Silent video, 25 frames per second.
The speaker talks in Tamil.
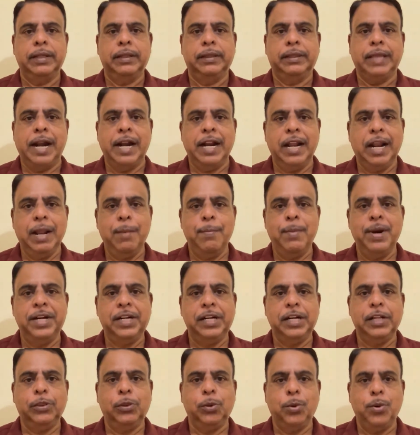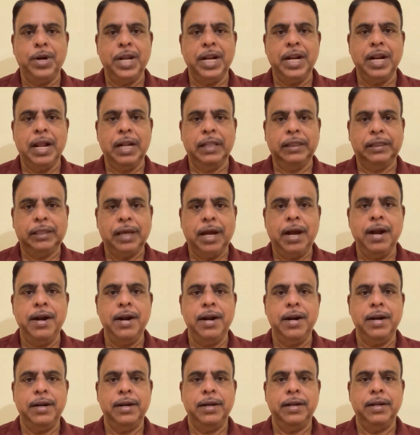தன்னலமற்ற தொண்டினால்தான்
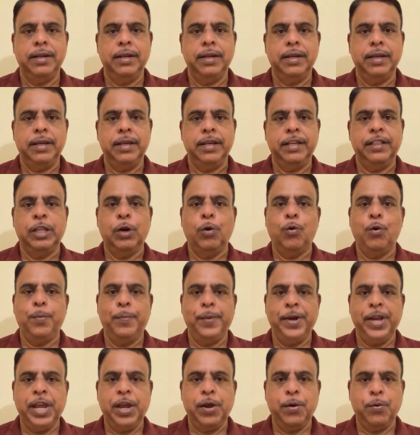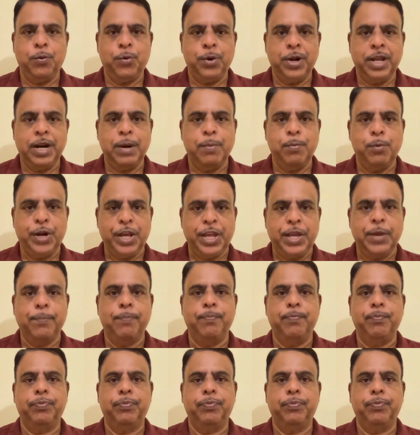இந்த உண்மையை உணர முடியும்